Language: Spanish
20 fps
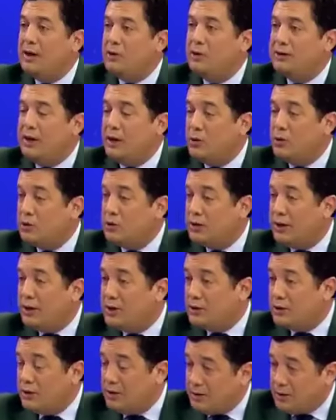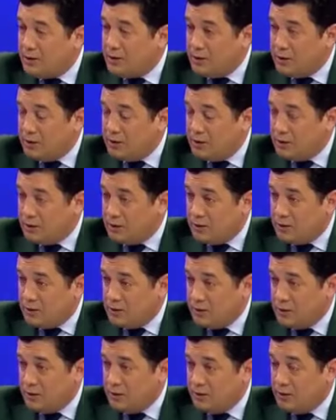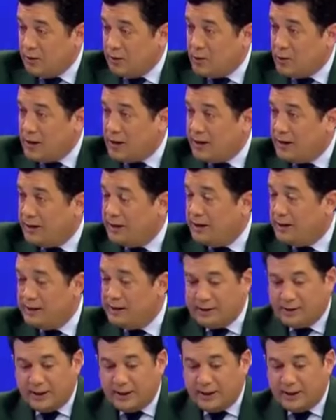por las que votaron ustedes con, el, eh,